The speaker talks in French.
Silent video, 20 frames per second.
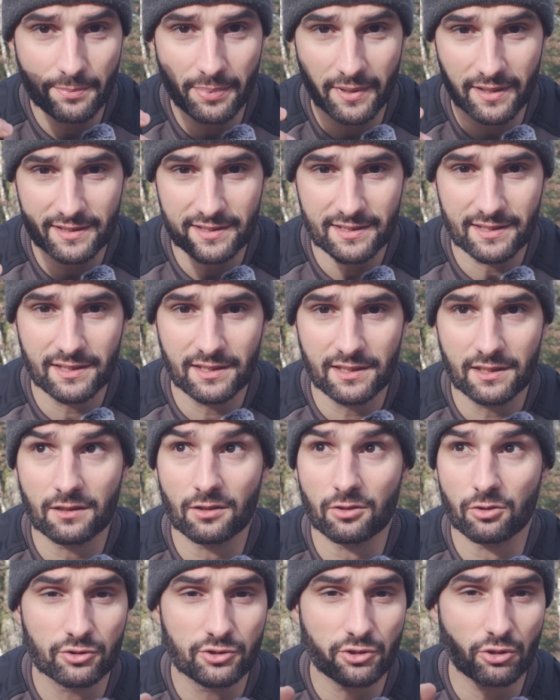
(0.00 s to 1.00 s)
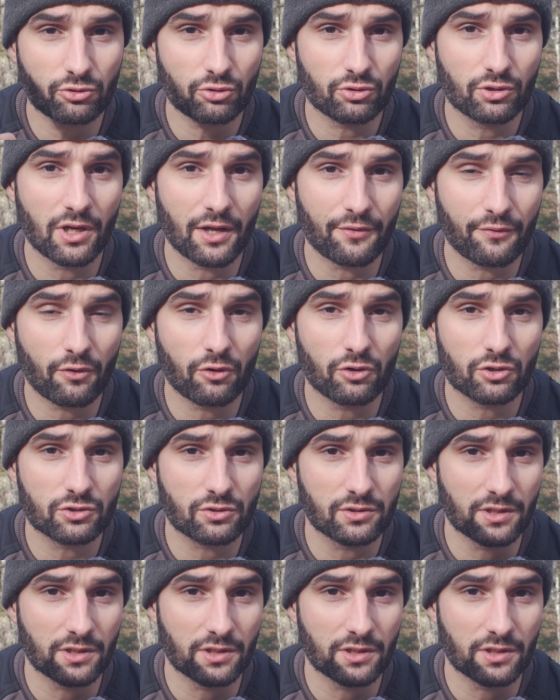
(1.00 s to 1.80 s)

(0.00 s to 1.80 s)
parti au centre de la France,